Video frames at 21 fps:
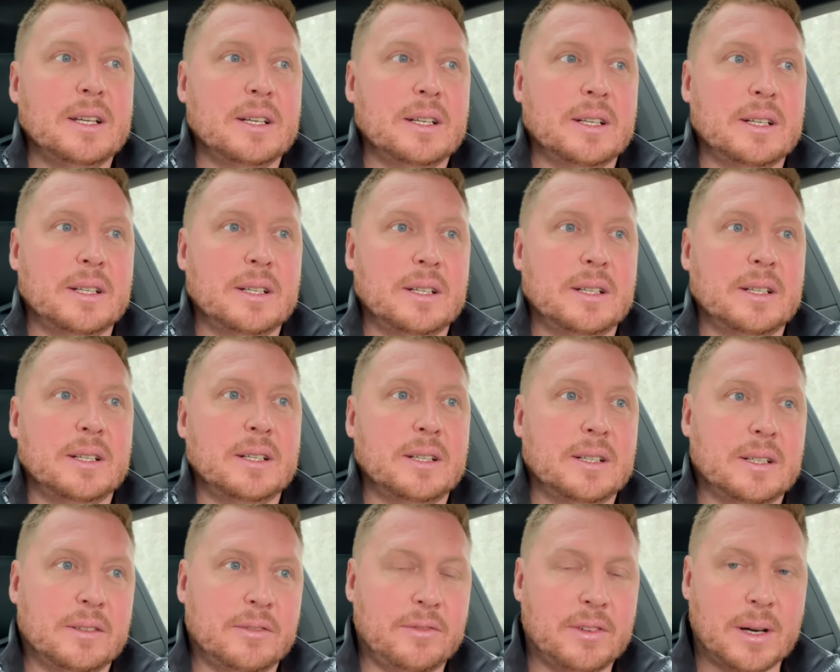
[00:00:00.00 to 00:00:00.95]

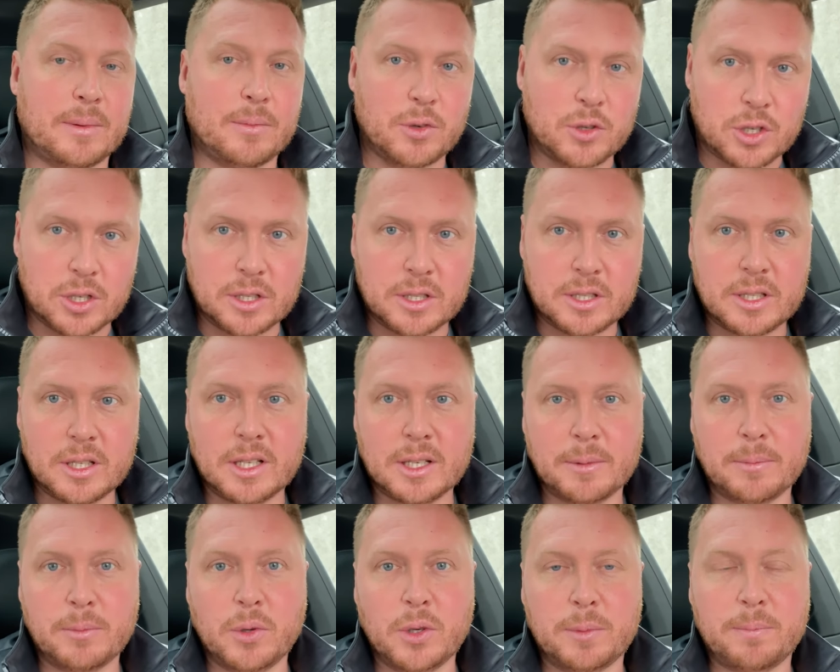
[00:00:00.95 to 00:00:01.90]
э, вам очень
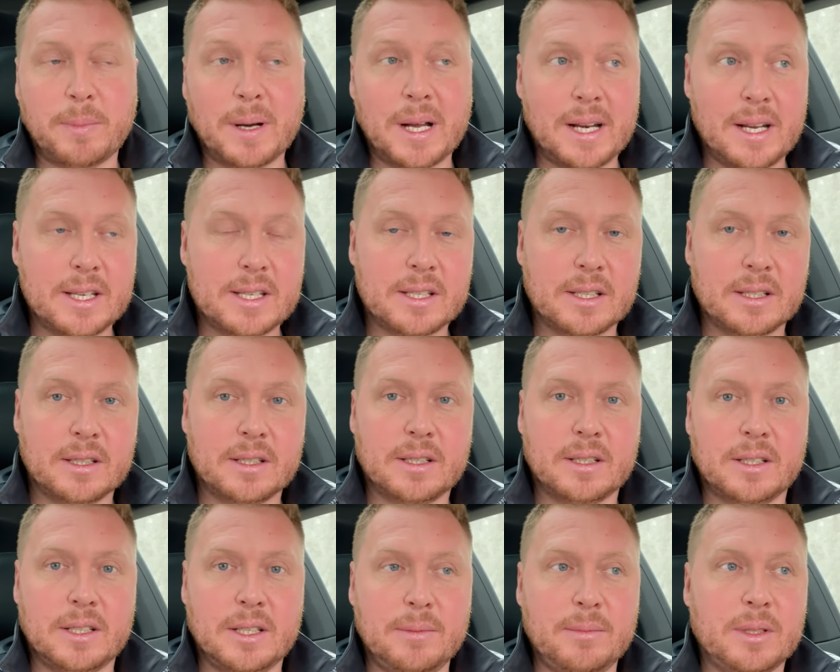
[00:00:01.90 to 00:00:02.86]
сильно будет полезен
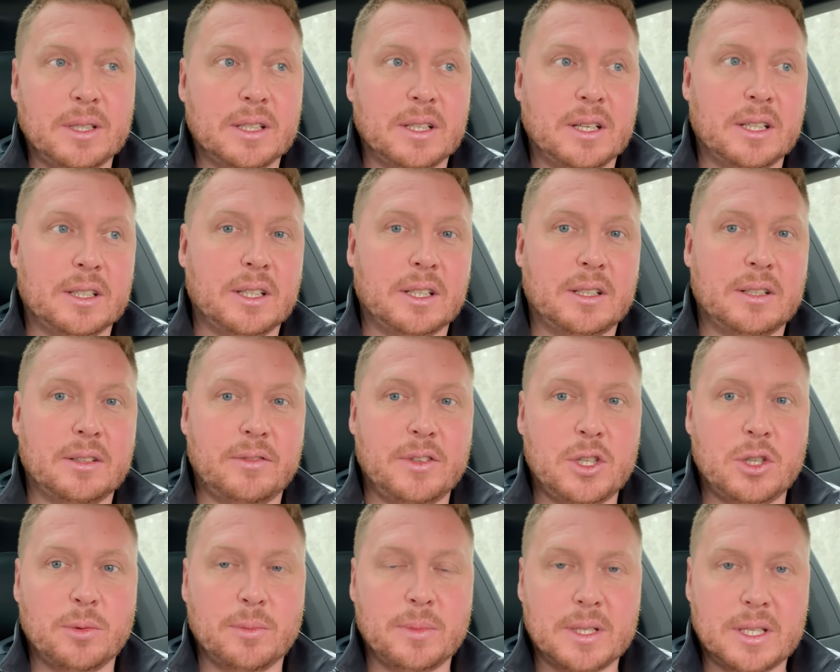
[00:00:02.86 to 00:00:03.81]
именно этот
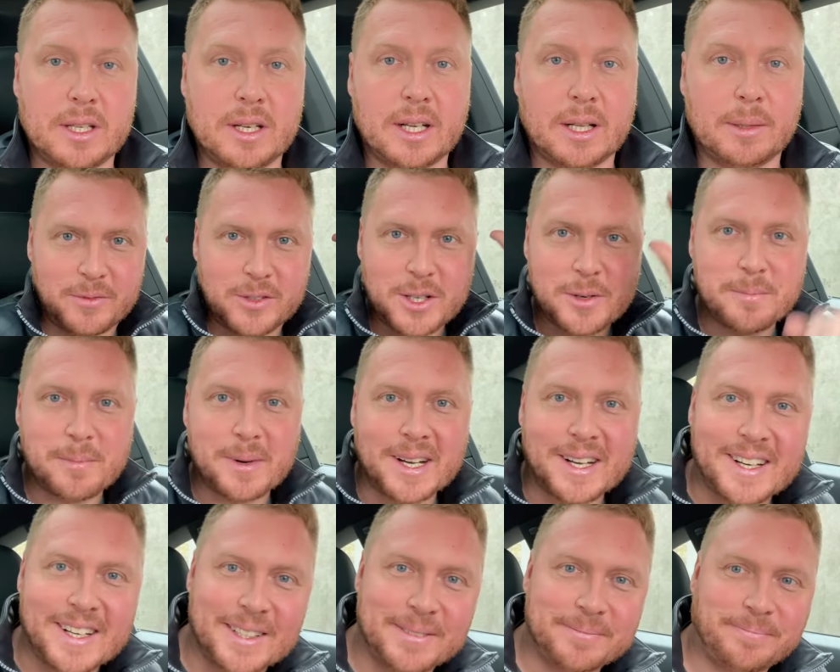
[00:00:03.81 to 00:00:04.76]
видеоматериал. Всем
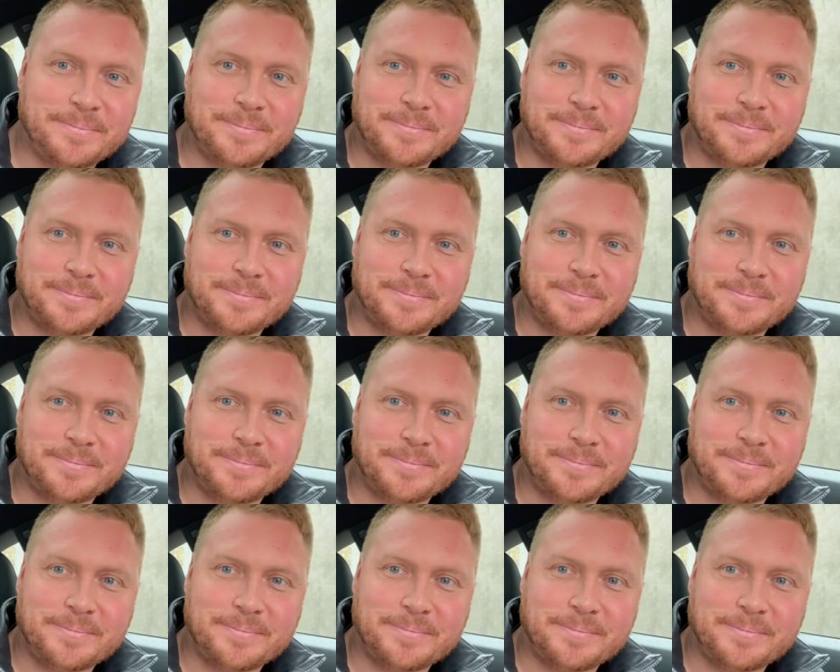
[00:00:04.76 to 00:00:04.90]
пока!